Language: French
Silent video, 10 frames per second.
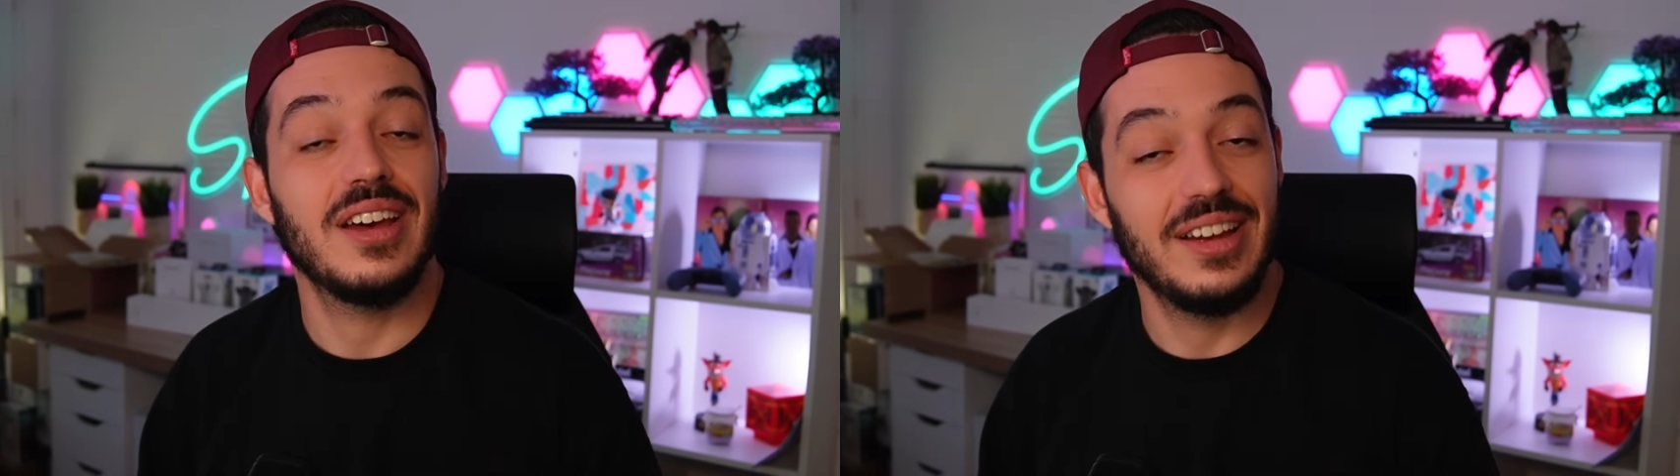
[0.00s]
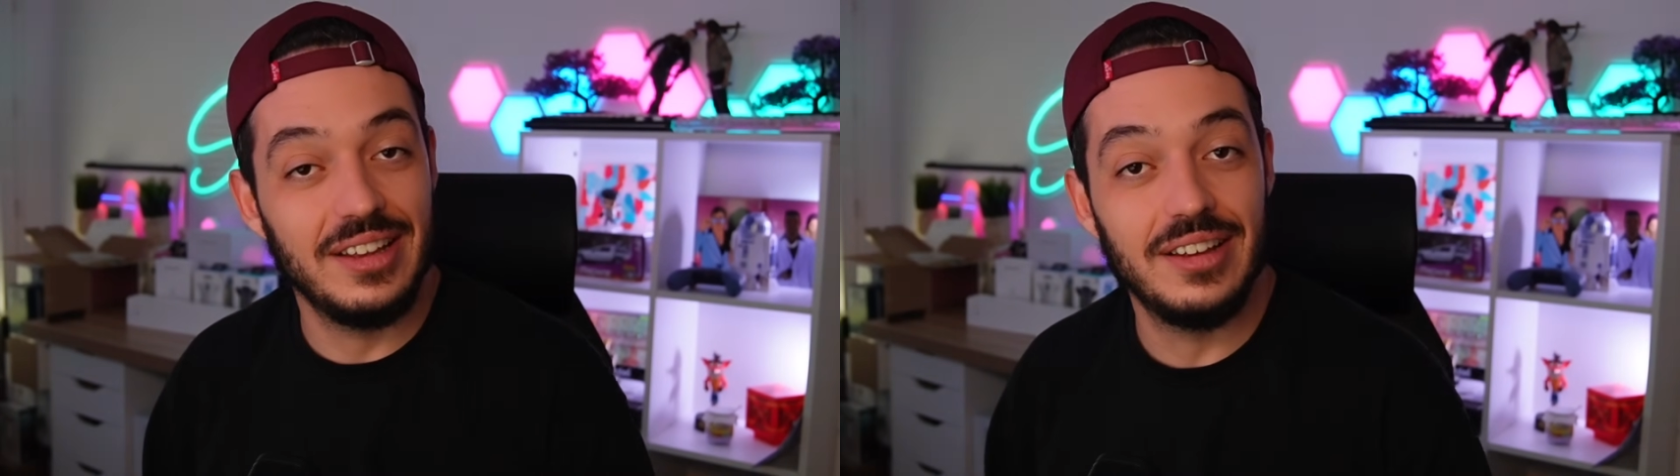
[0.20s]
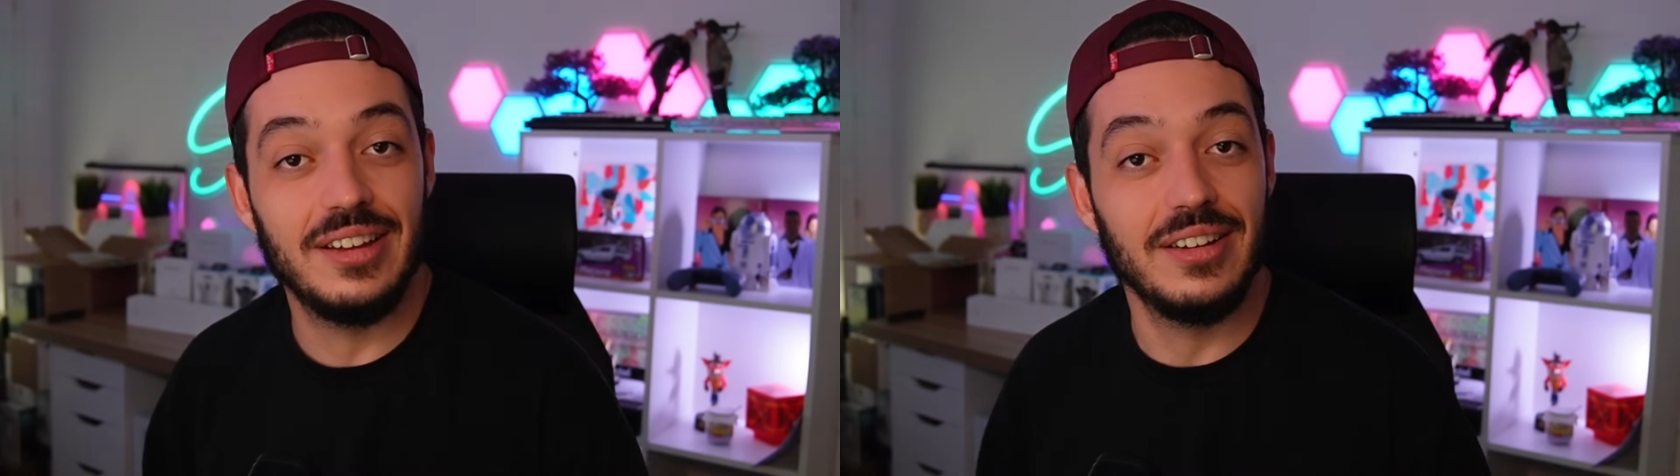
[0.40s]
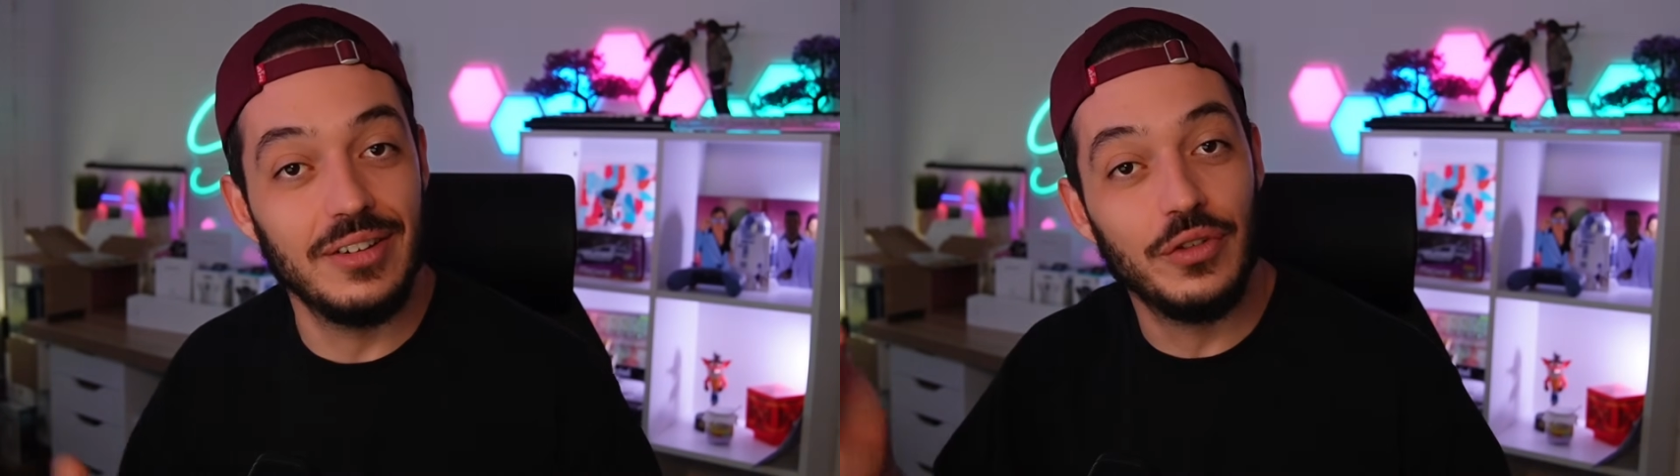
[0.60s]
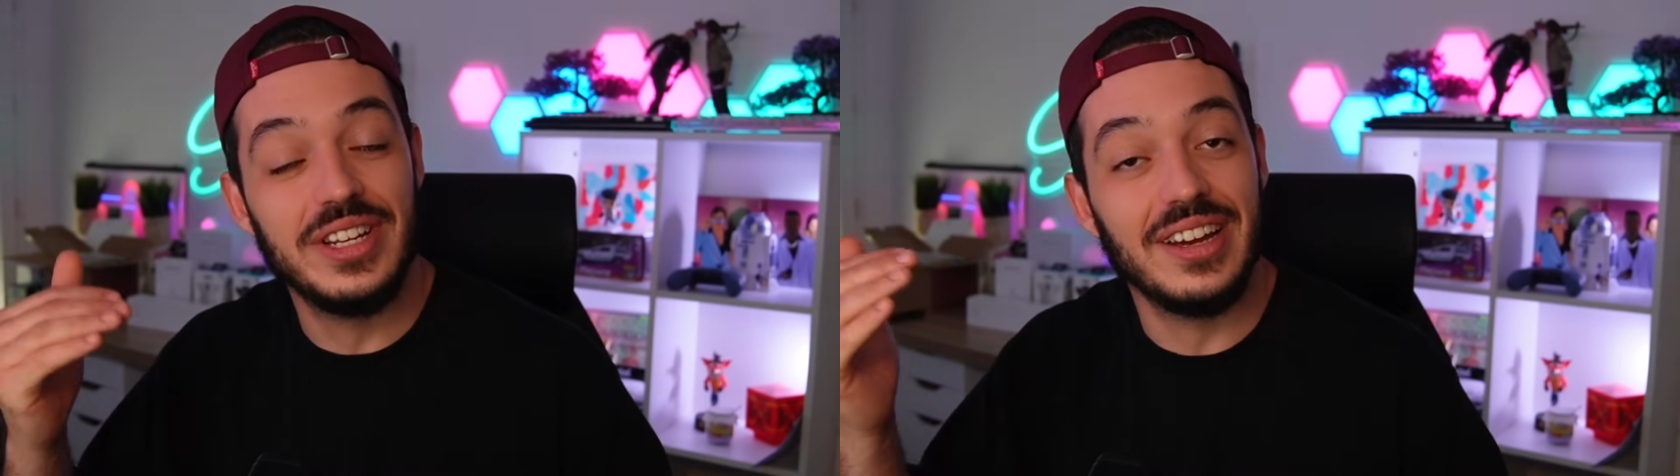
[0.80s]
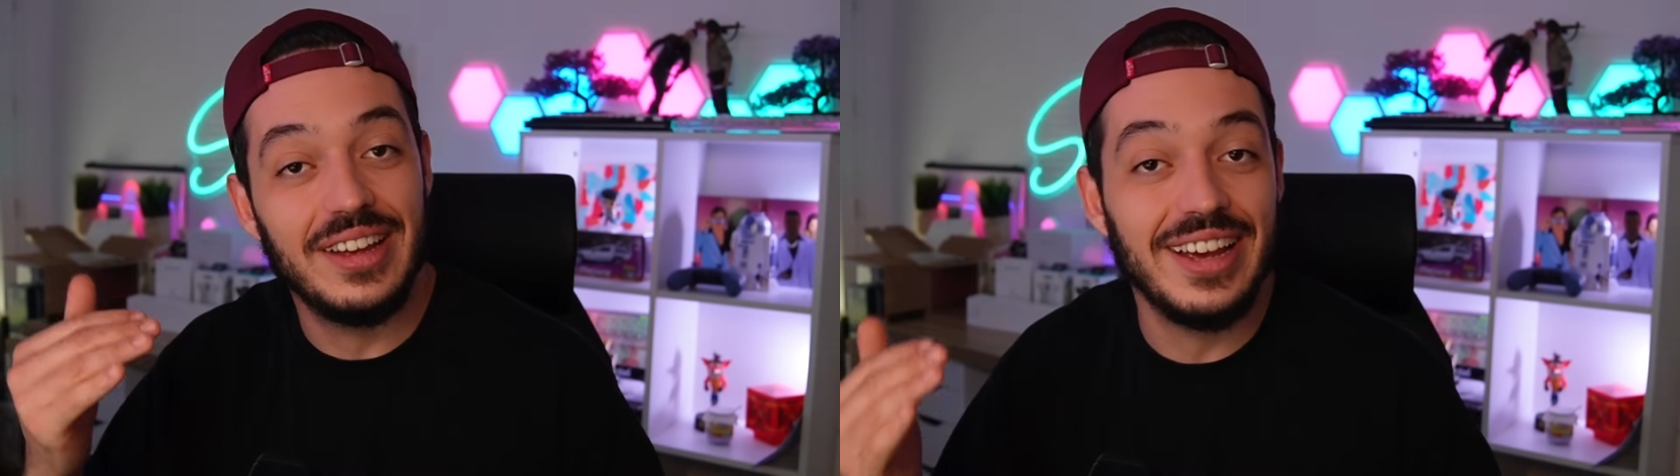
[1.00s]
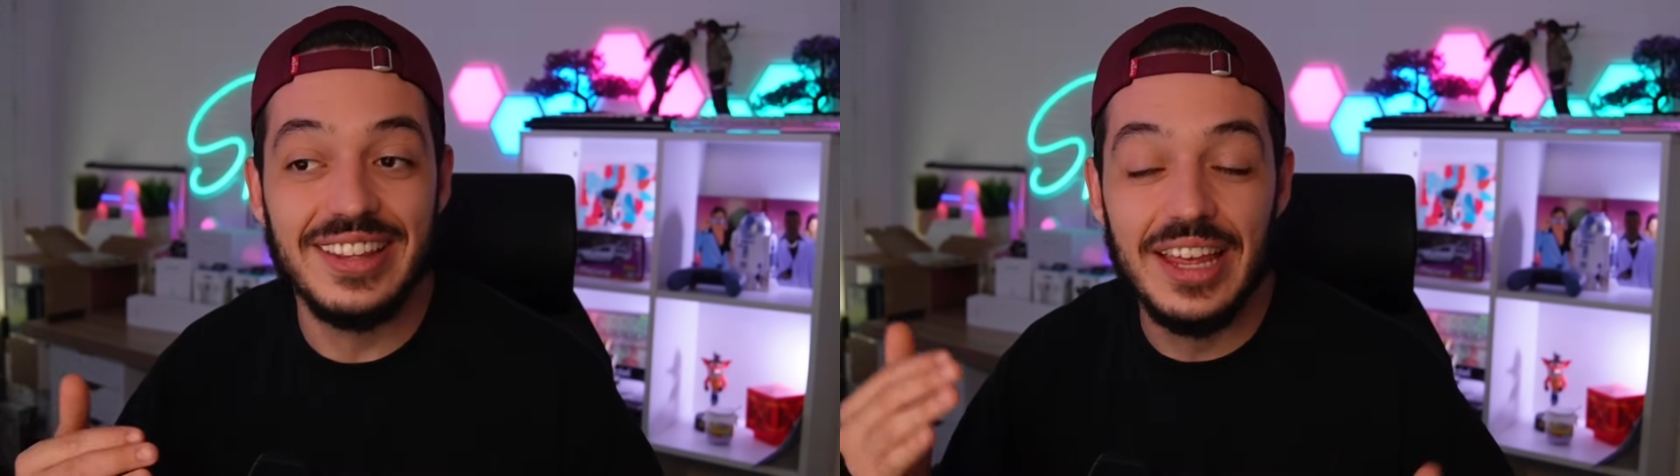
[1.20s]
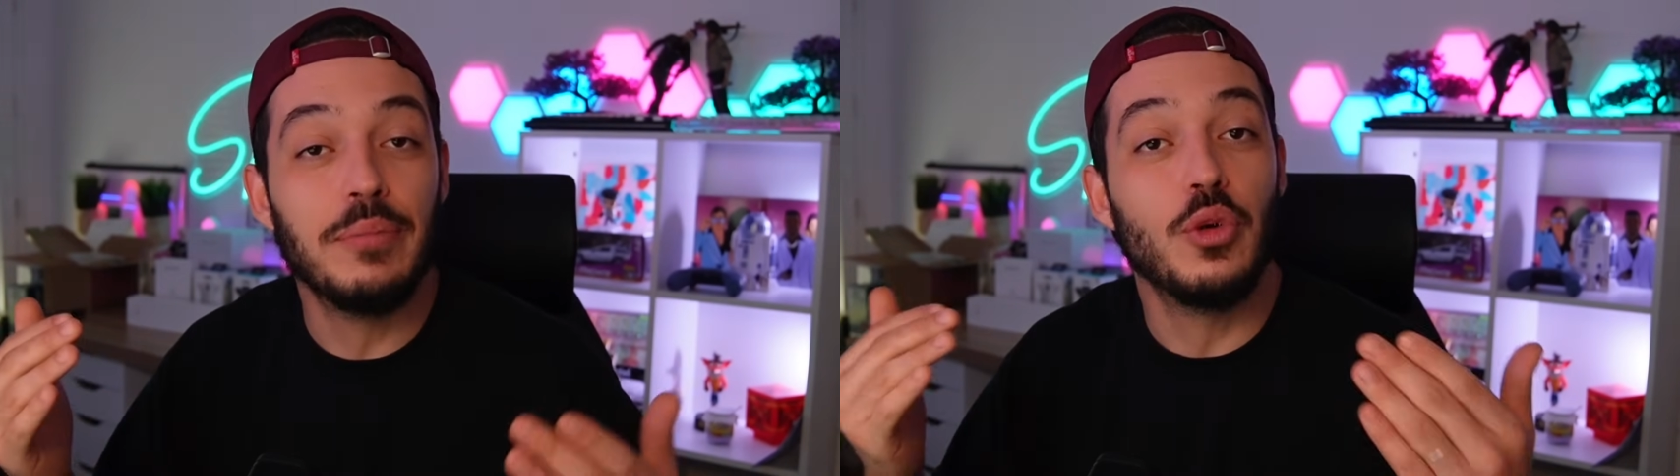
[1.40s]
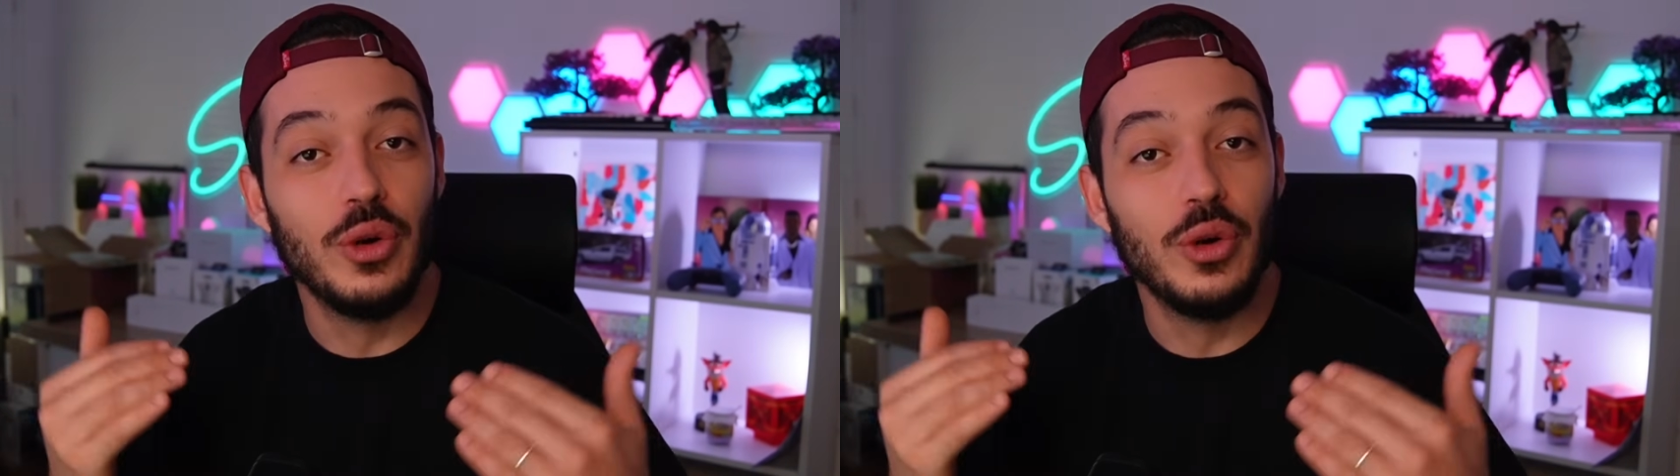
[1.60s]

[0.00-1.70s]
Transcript: euh, on va dire, a été un peu